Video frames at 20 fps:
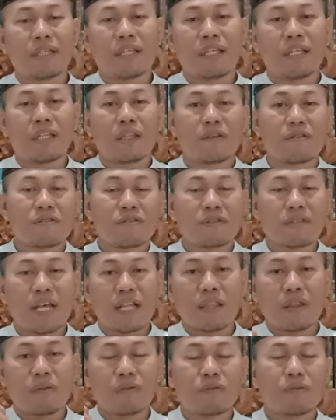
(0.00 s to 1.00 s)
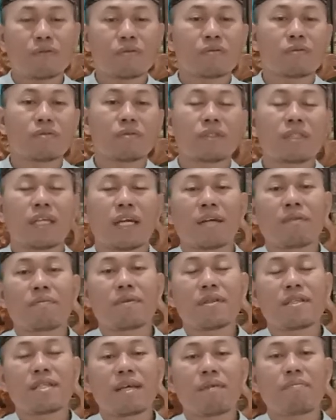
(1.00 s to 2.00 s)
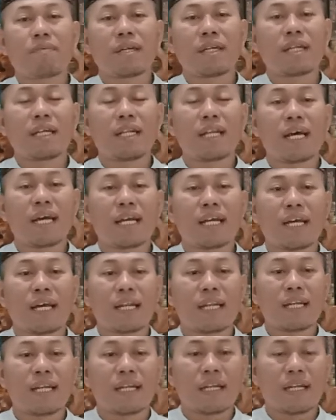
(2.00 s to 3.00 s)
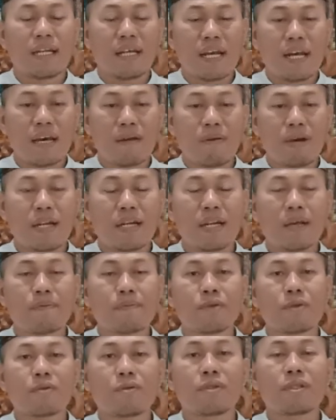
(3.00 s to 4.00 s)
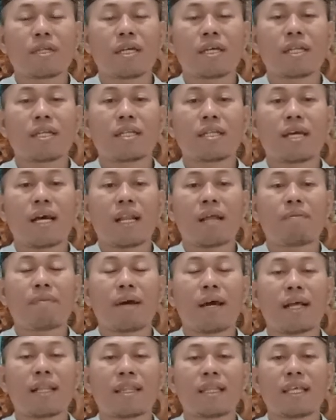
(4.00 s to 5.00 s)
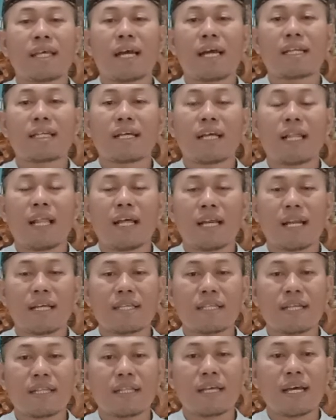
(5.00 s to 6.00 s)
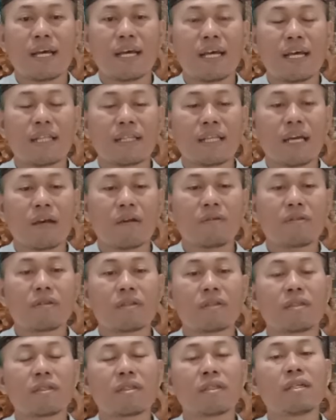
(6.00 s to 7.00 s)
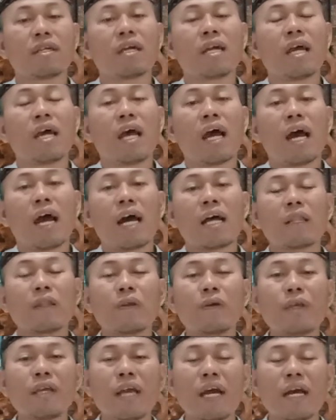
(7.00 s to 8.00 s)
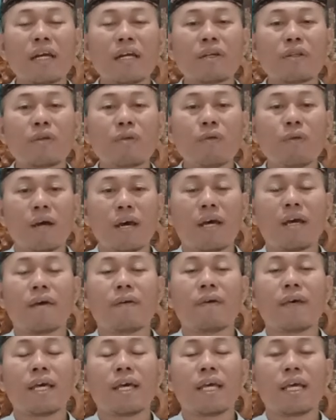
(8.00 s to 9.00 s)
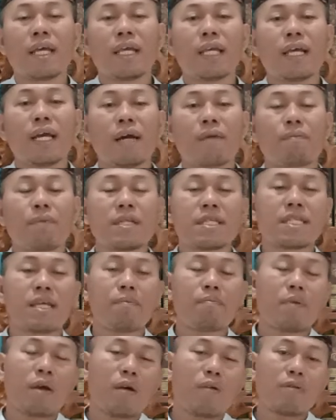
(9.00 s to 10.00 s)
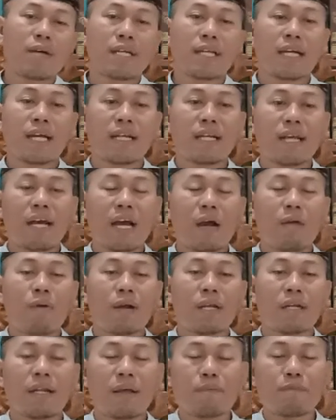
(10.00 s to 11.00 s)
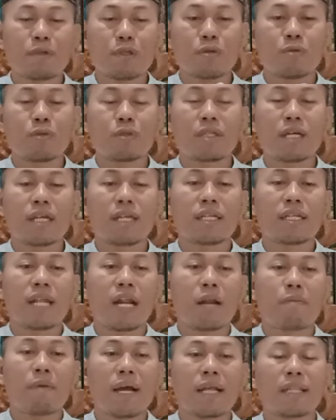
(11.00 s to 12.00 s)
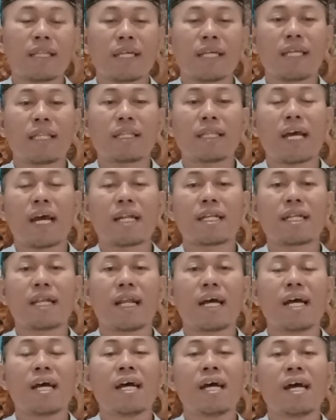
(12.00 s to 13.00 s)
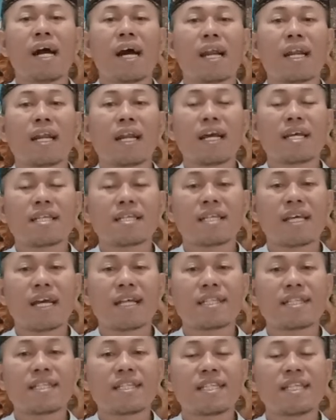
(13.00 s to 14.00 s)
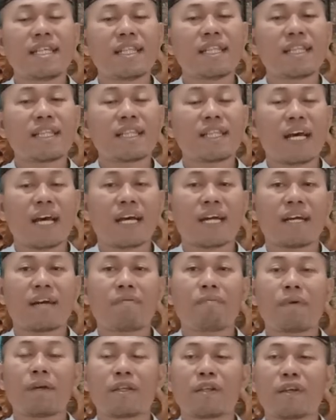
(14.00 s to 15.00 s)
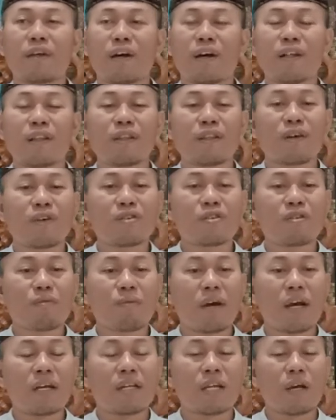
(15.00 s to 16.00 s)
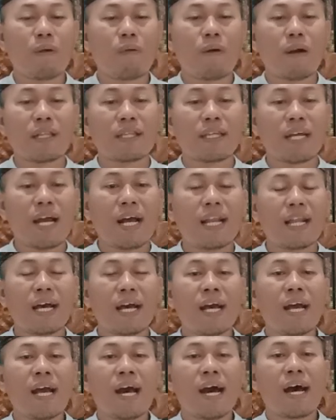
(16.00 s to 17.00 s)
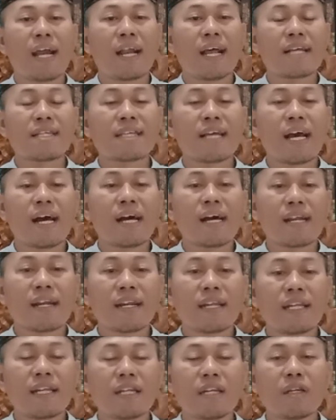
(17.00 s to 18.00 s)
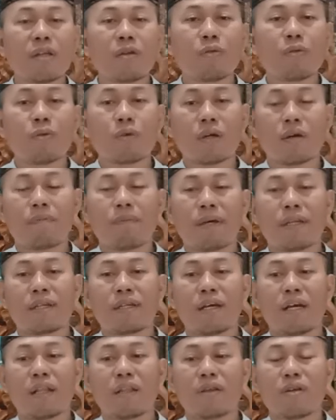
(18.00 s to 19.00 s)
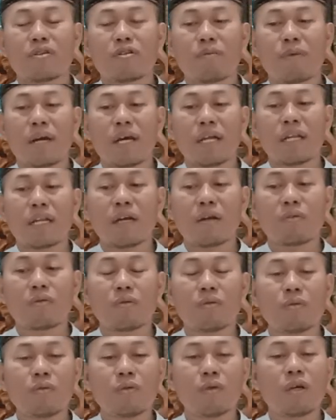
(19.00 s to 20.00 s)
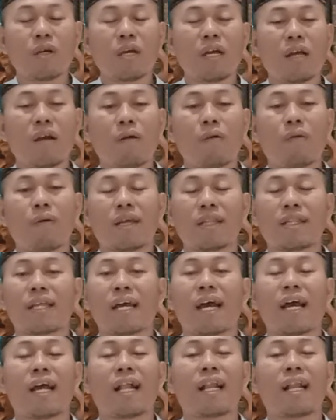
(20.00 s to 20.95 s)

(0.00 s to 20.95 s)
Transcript: Itu satu yang bisa menghilangkan hawa nafsu dari dalam hati adalah rasa takut. Atau yang kedua, yang bisa mengeluarkan hawa nafsu dari dalam hati kita adalah rasa cinta kepada Allah Subhanahu wa taala, rasa rindu kepada Allah Subhanahu wa taala.